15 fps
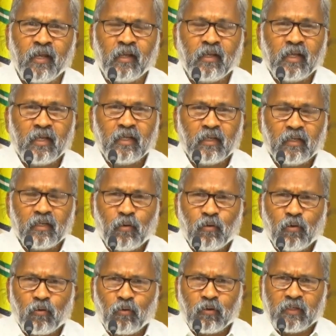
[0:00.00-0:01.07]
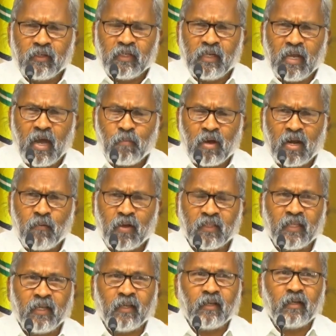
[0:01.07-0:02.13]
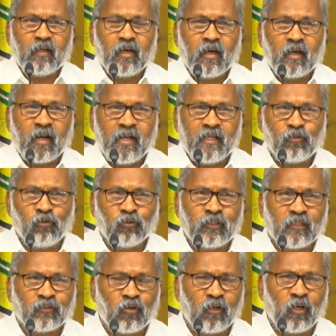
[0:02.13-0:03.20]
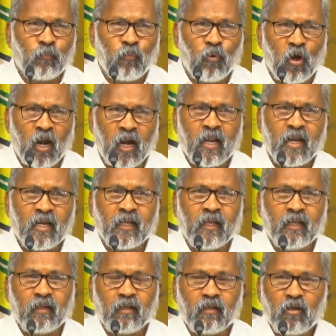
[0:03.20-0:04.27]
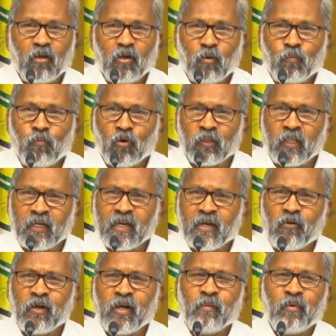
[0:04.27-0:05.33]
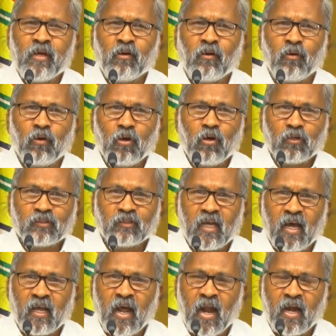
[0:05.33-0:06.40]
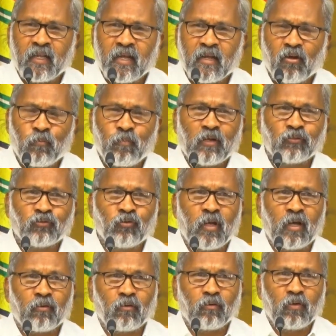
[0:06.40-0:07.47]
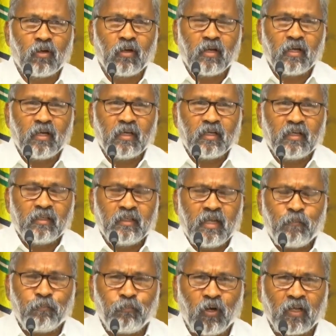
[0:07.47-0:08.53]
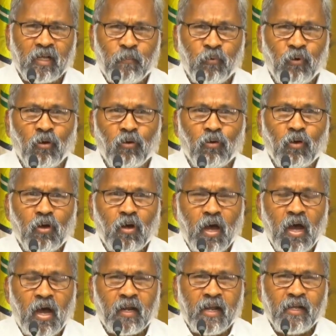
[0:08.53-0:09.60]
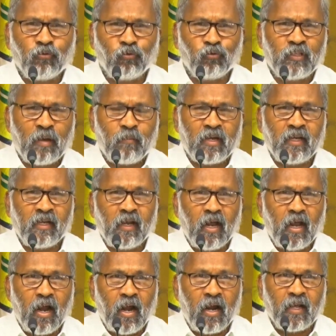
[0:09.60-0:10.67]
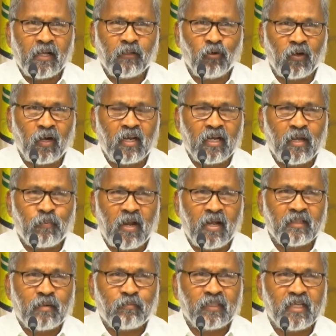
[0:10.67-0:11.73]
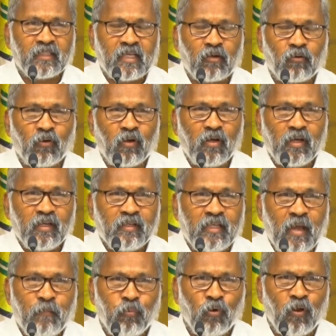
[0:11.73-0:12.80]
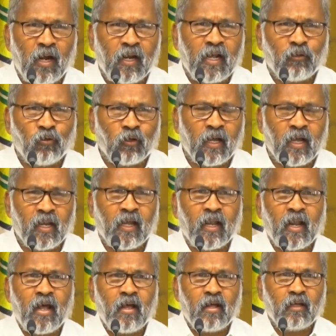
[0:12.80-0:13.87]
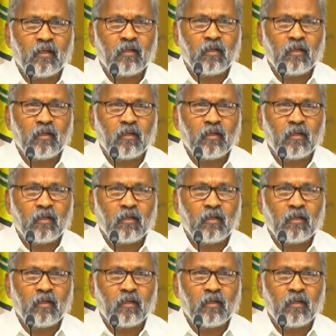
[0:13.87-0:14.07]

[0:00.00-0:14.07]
నుండి ఈ అమరావతి రైతులు చేస్తున్న పోరాటానికి మొదటి నుండి మీరు చాలా ఆటంకాలు పరుస్తున్నారు ఎప్పటికప్పుడు ఆ రైతు ఉద్యమాన్ని అణగదొక్కడానికి ప్రయత్నం చేశారు ఎప్పుడు అణగదొక్కగలిగారా